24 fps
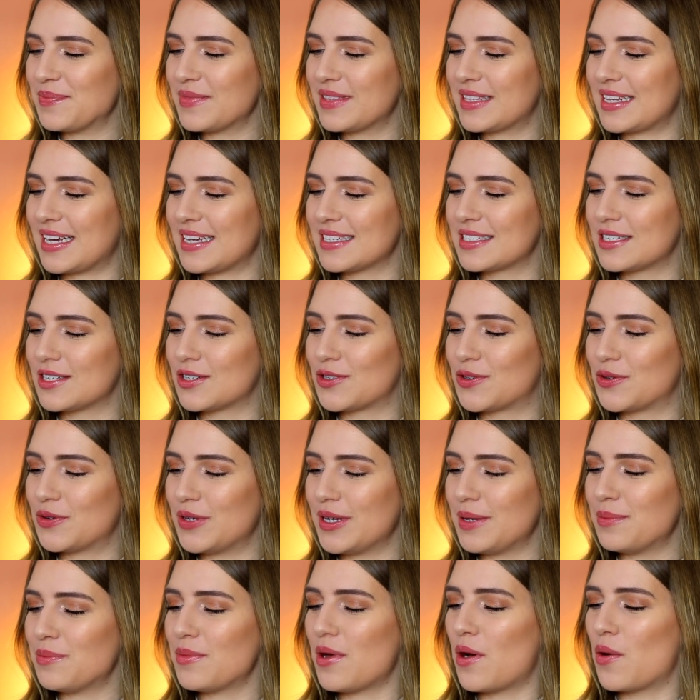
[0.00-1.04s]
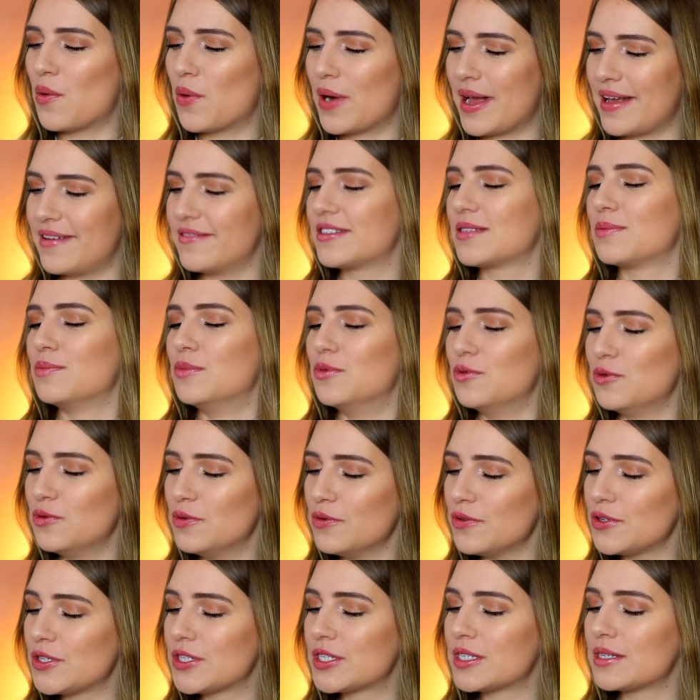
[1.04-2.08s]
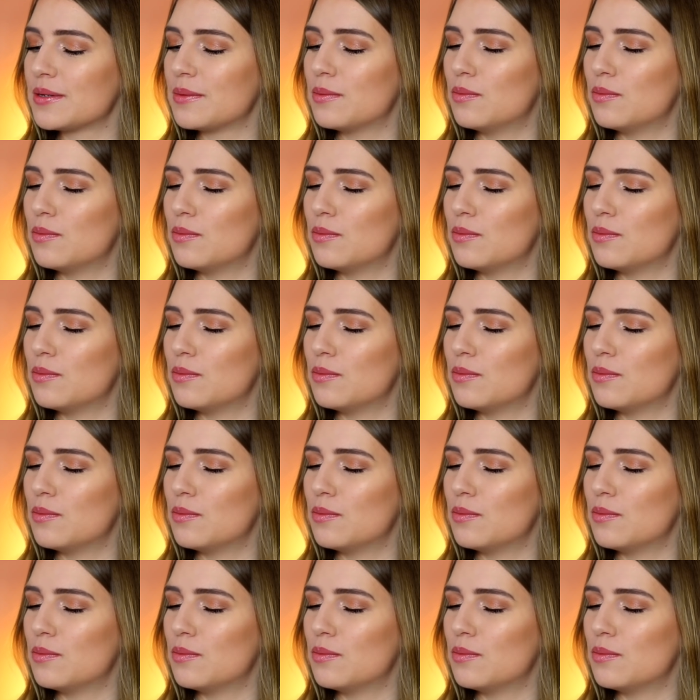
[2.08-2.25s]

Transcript: das Dream Waves Mousse.